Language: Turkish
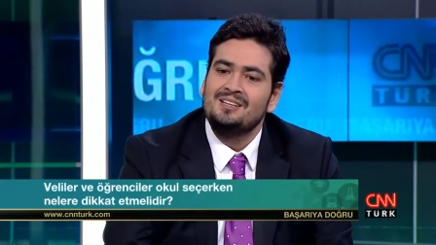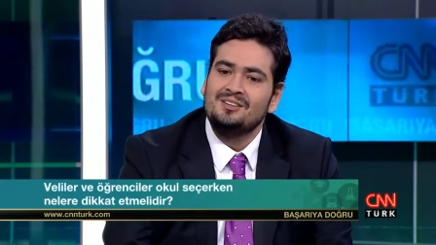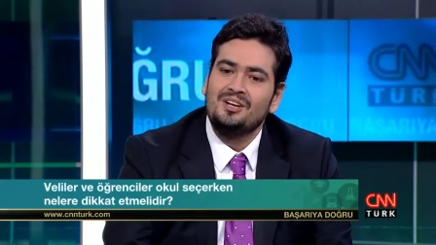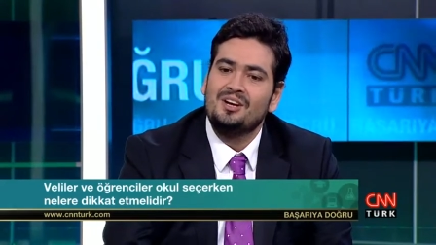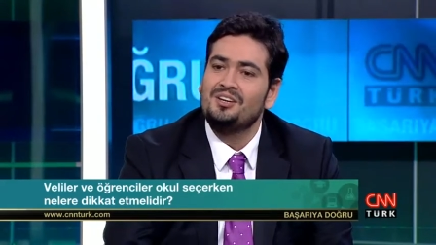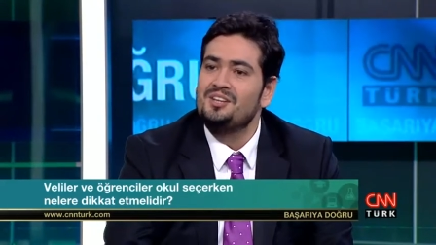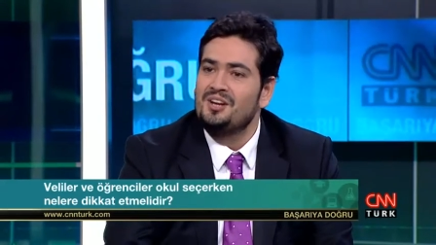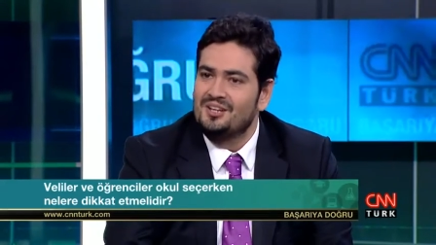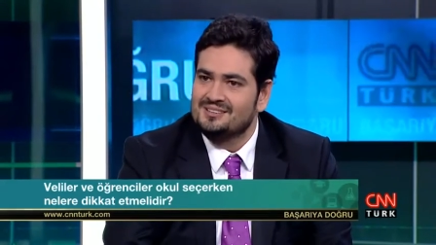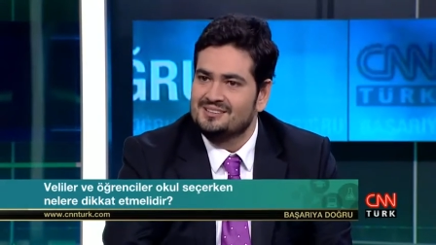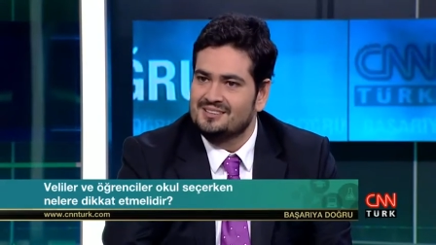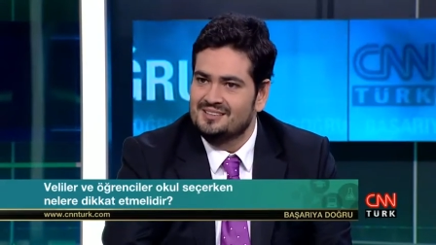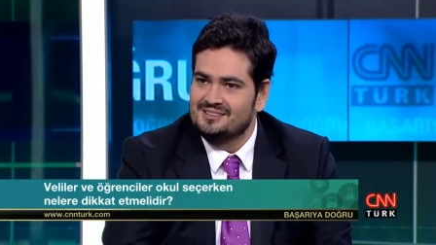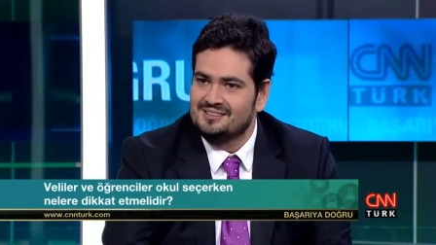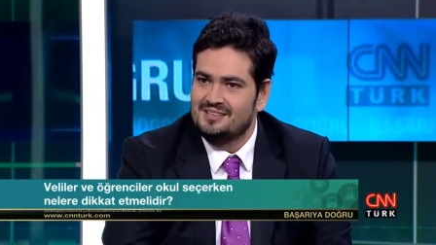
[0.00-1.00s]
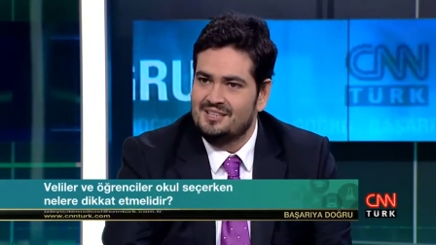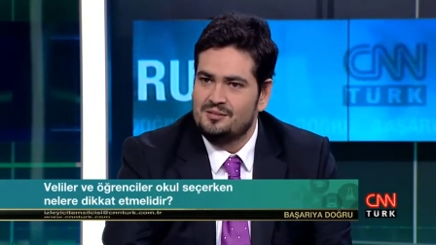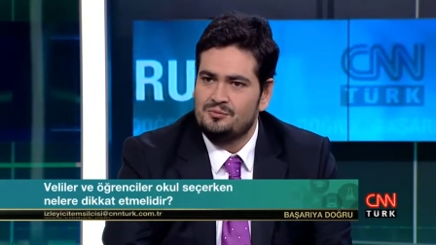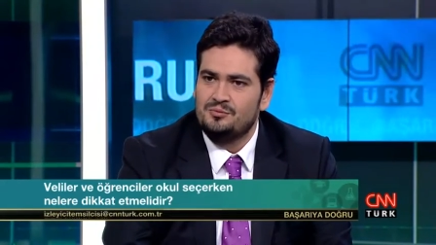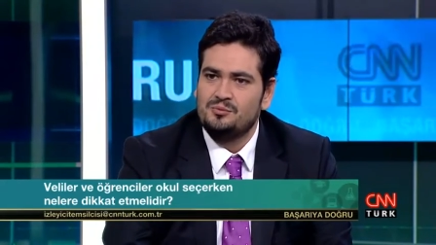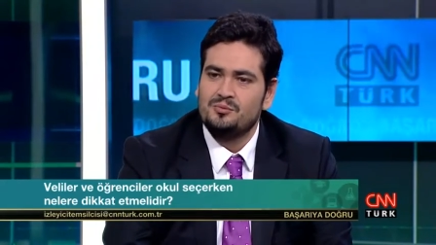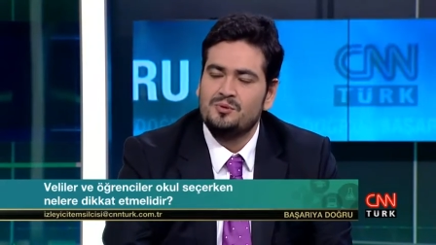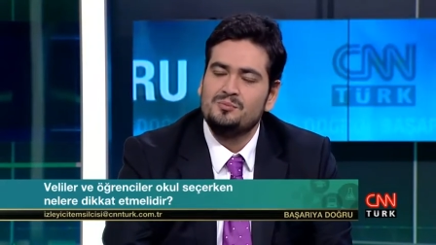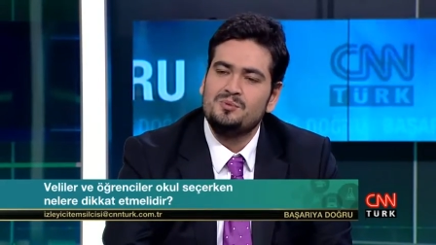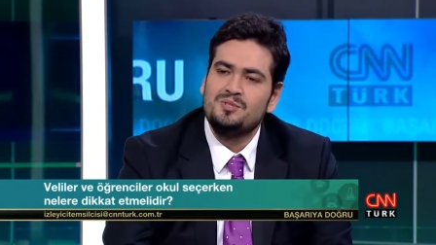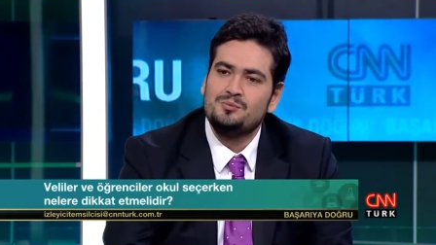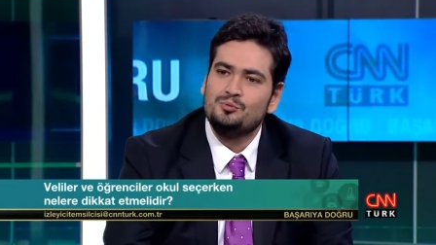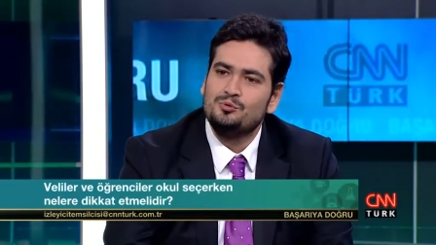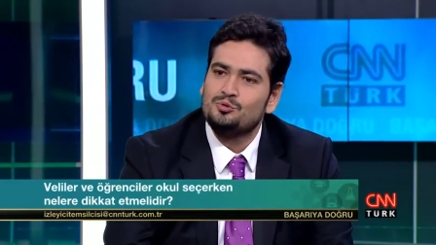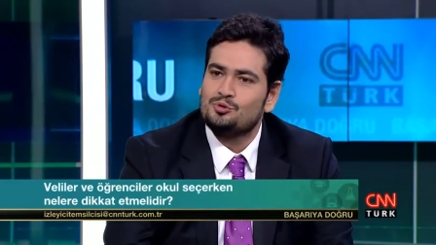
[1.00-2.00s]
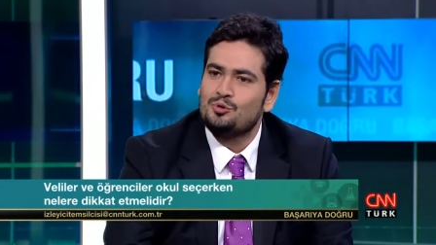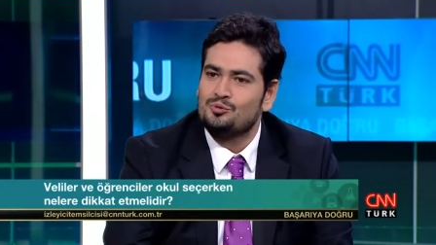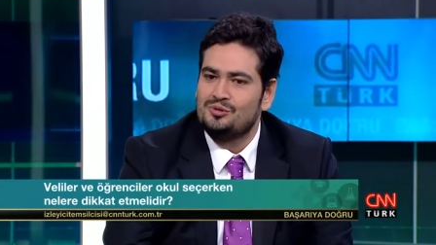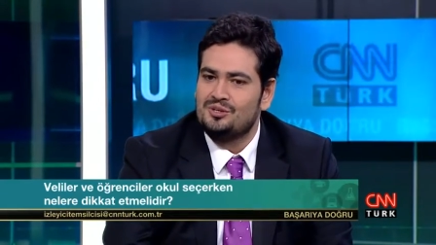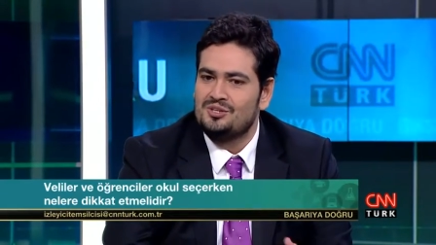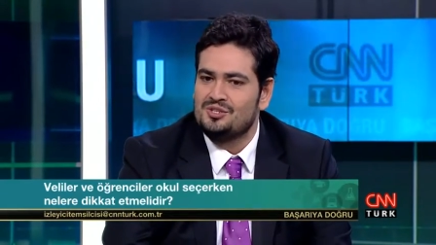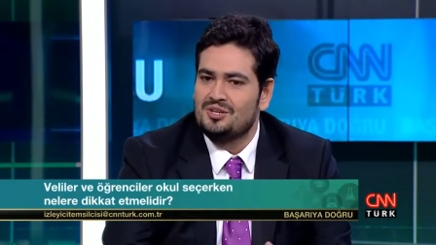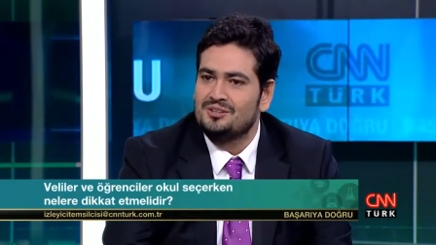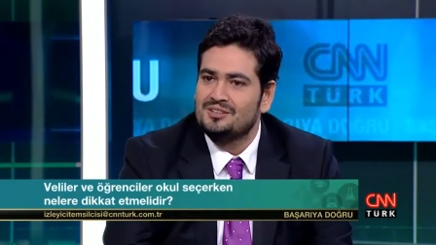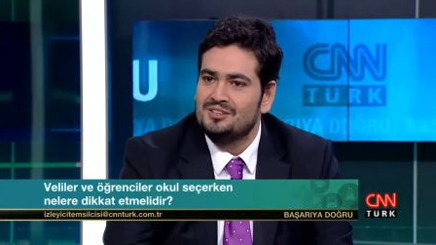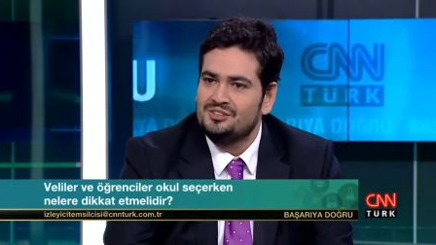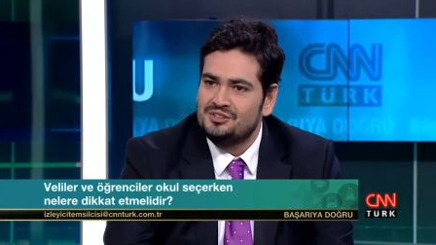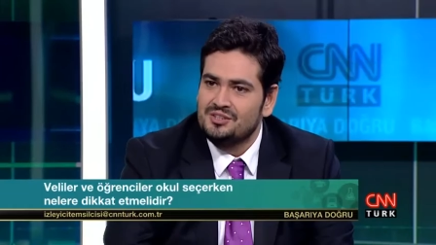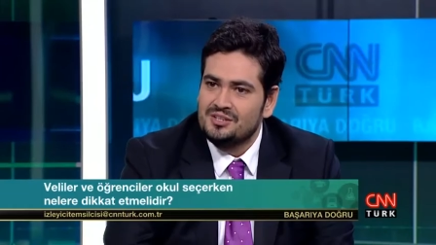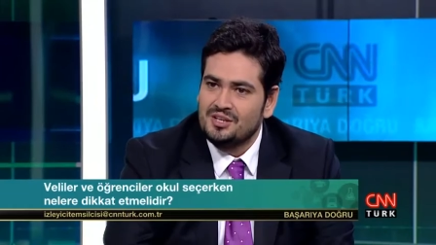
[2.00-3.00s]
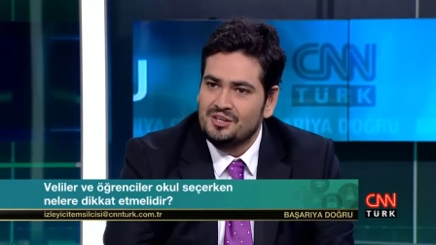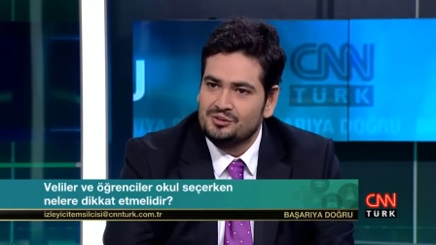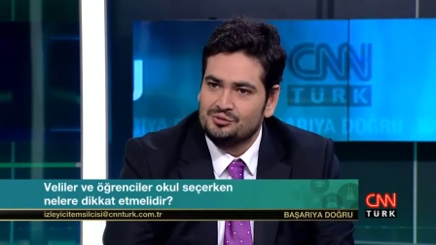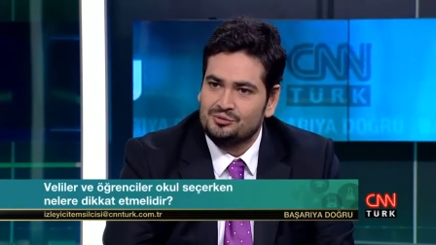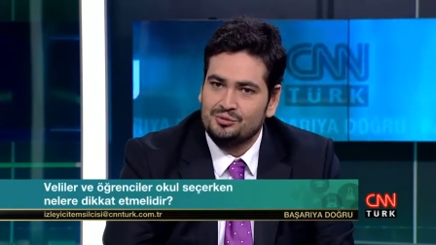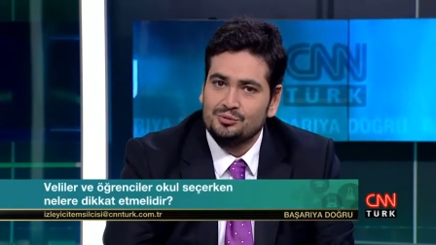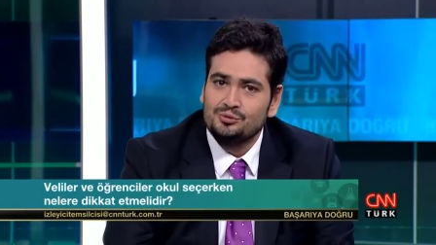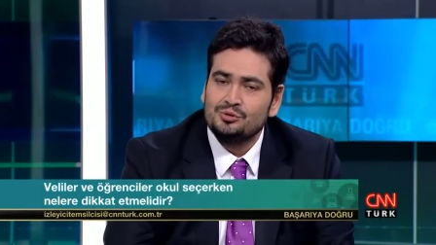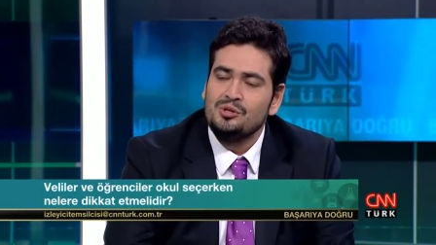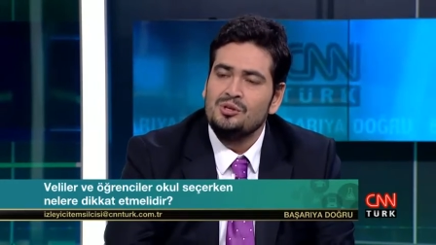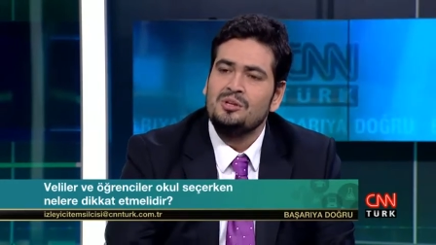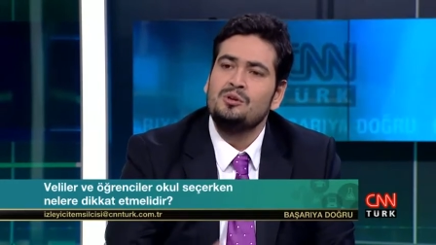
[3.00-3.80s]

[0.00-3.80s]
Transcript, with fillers: daha da hassaslar ve biz bunu son derece anlayışla karşılıyoruz.